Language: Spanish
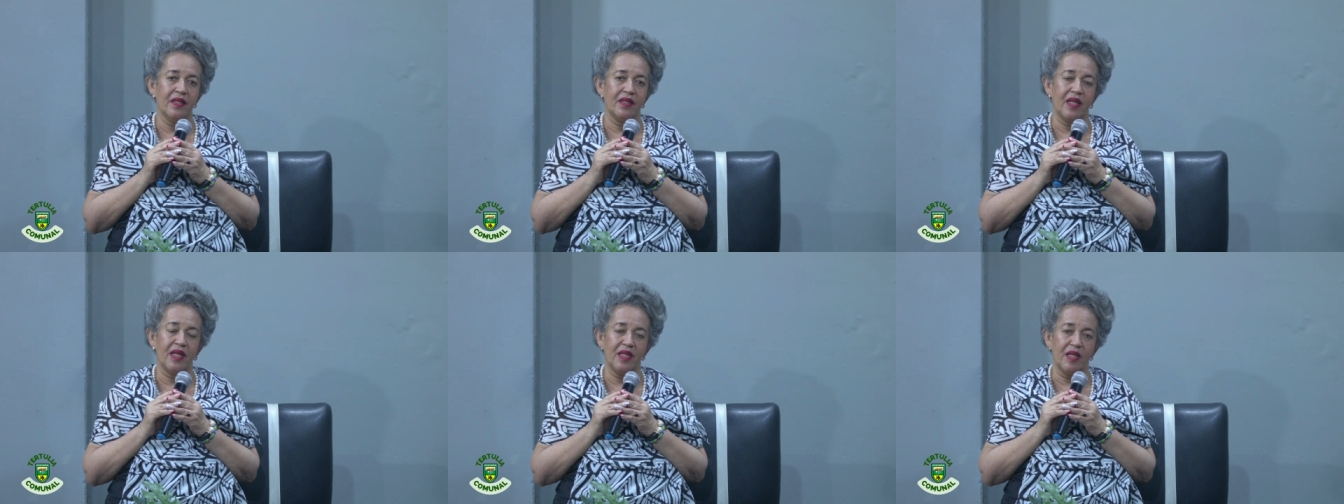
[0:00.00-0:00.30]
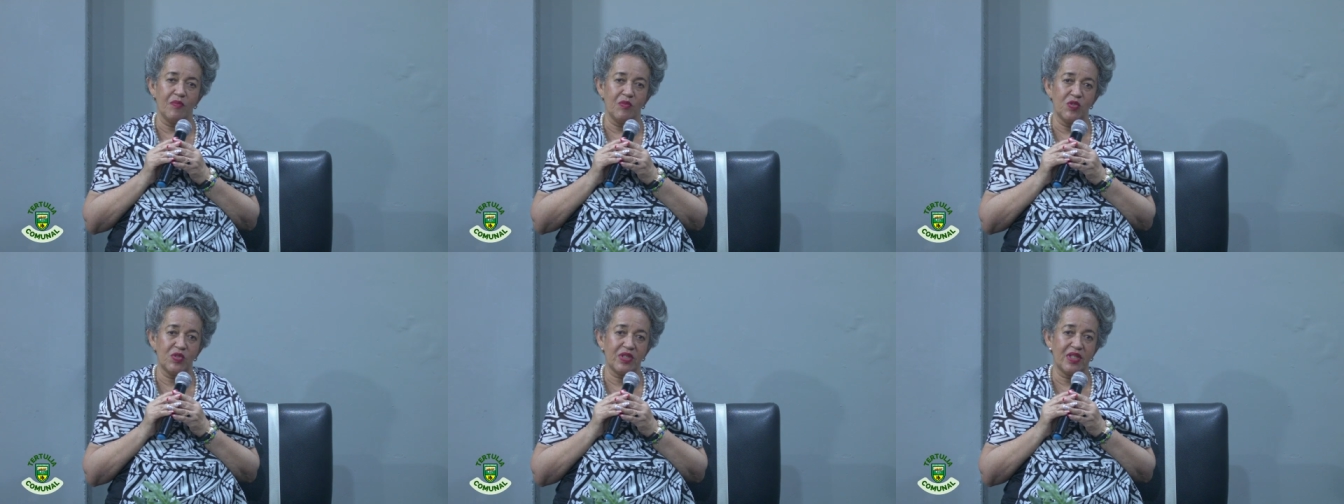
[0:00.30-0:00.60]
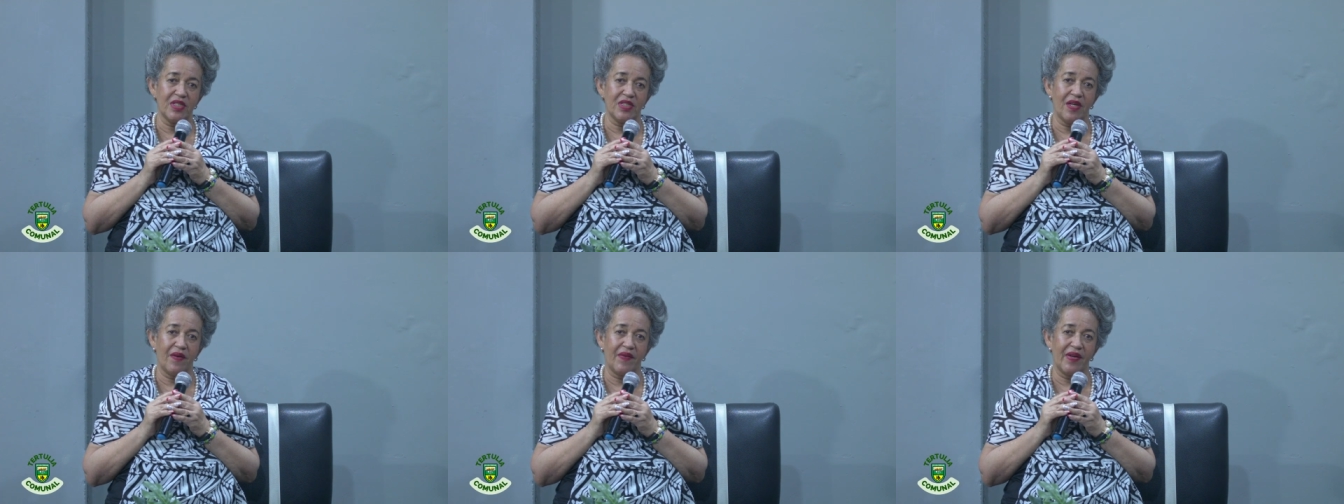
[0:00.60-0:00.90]
Tenemos
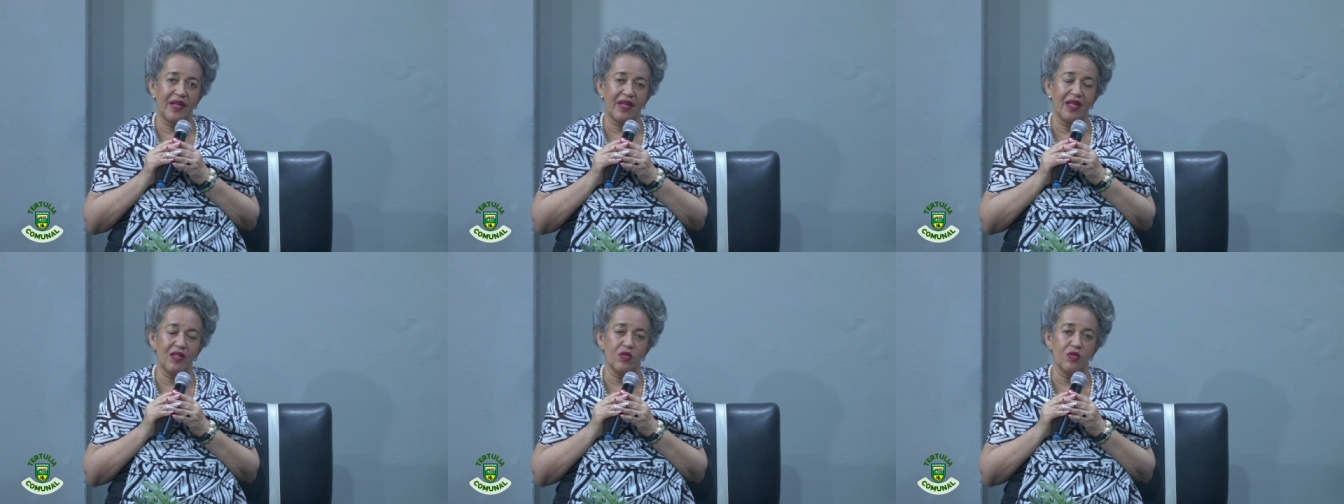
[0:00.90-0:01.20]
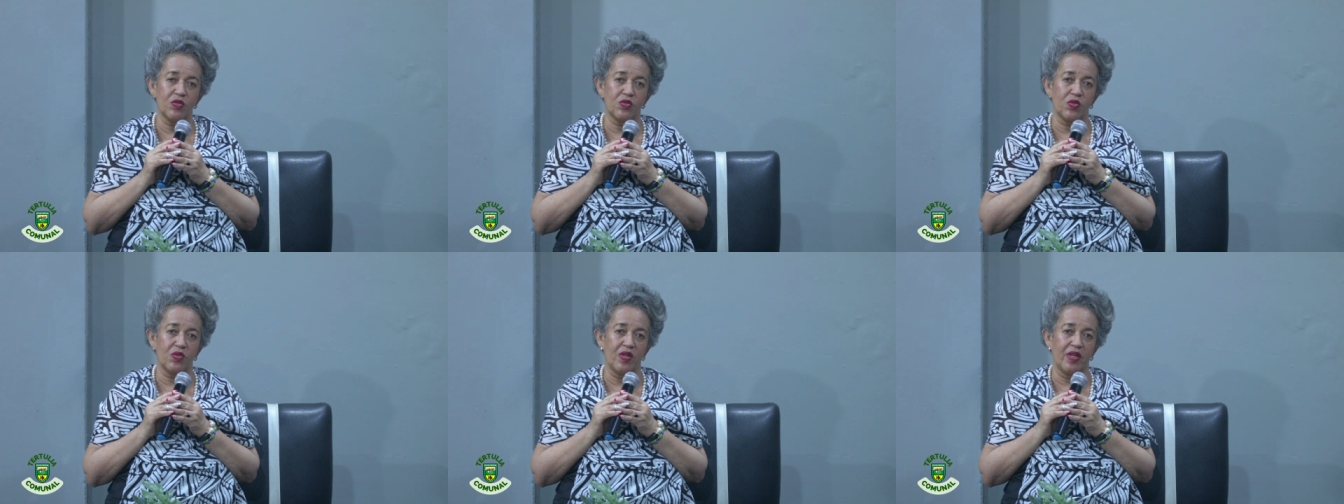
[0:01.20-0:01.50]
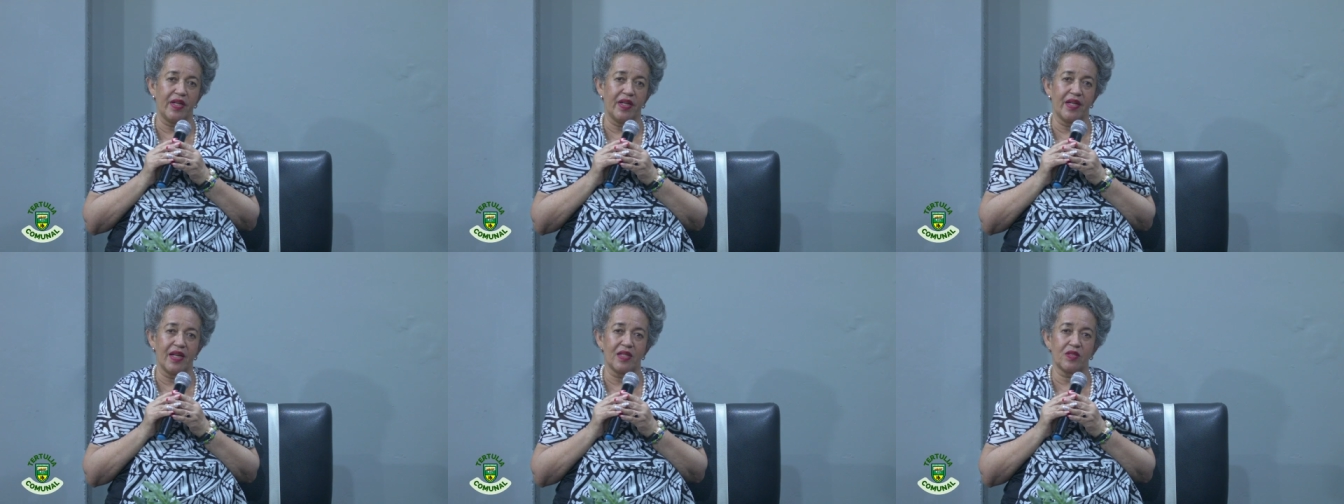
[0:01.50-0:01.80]
que saber que nuestro
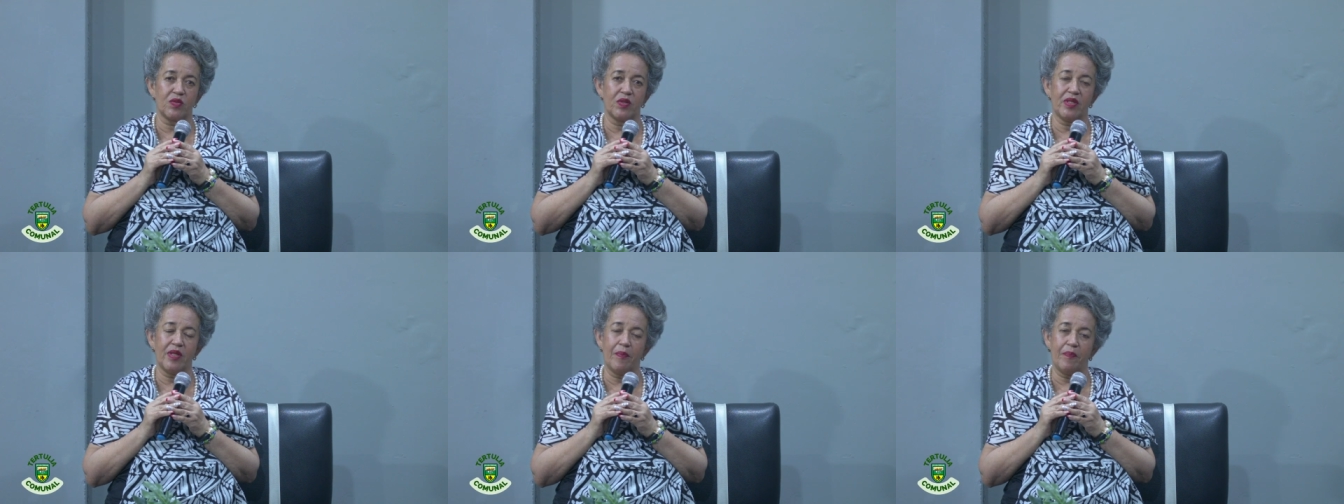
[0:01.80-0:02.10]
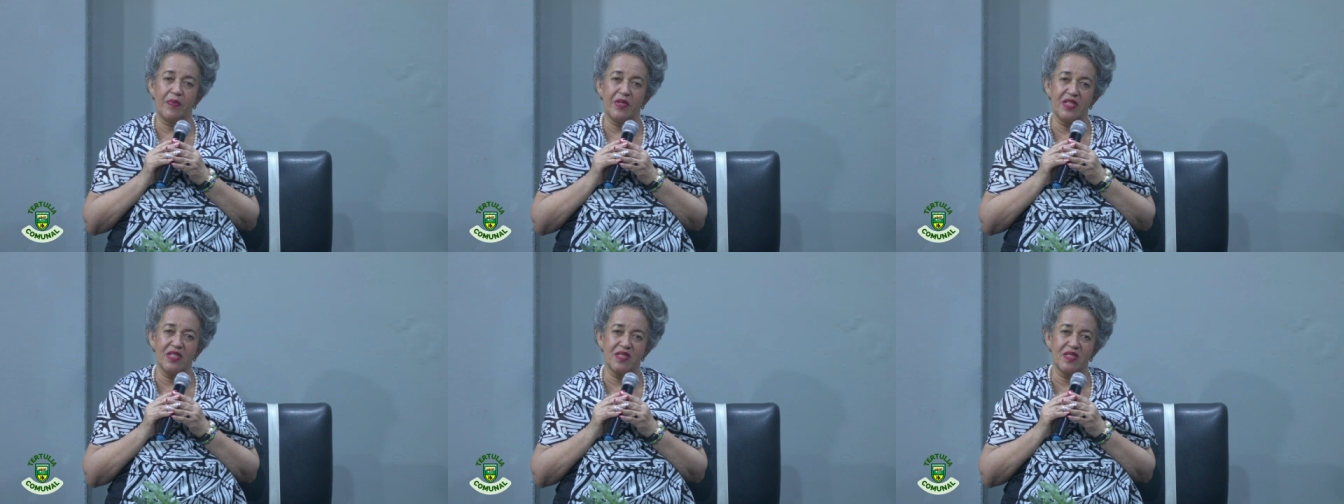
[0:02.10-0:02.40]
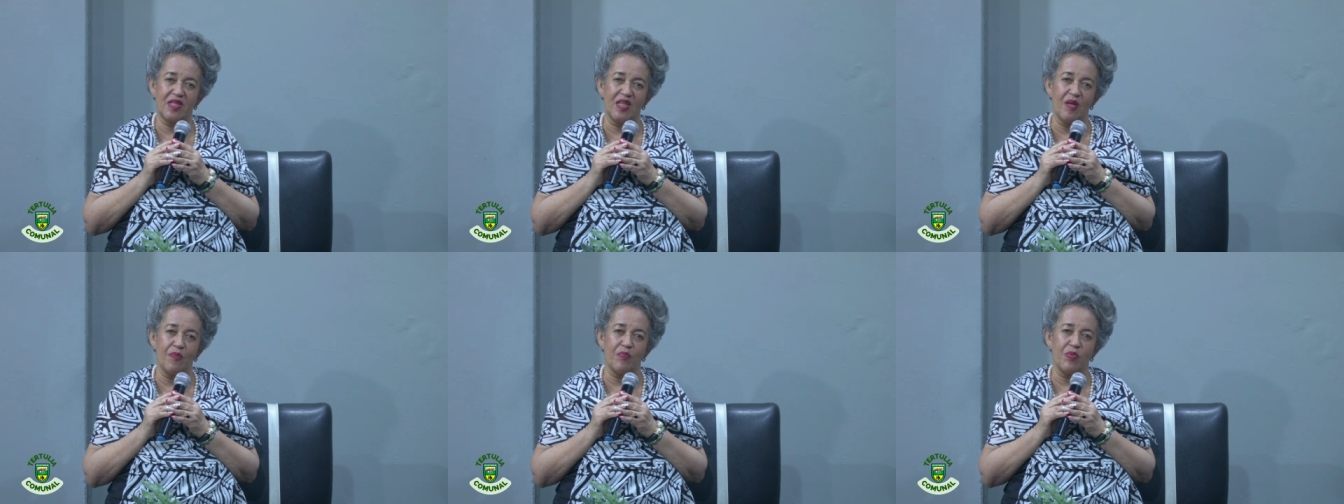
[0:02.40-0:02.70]
liderazgo es de
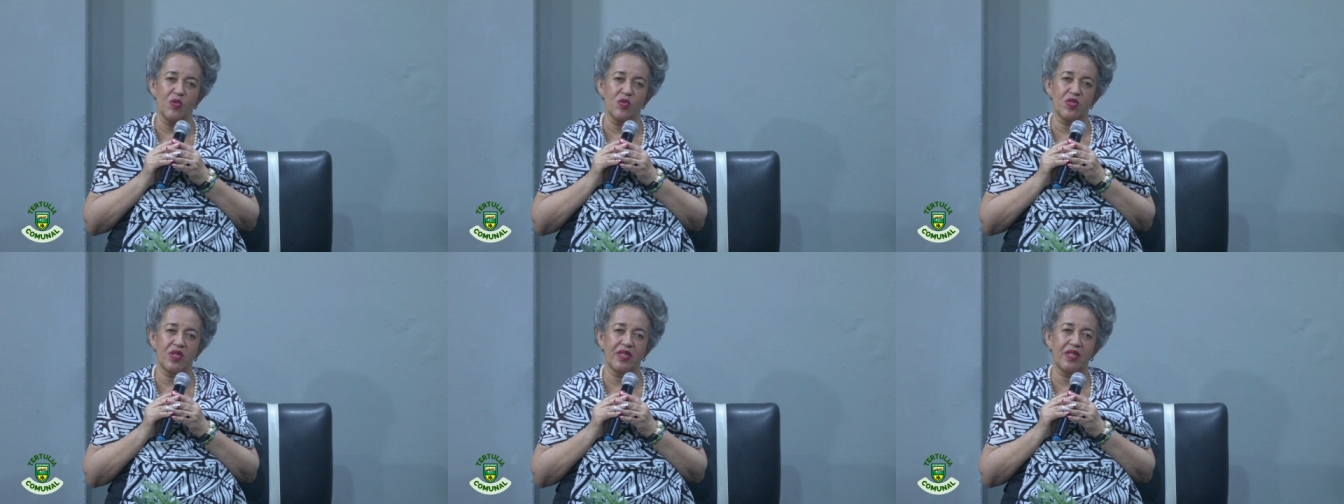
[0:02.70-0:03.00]
principios,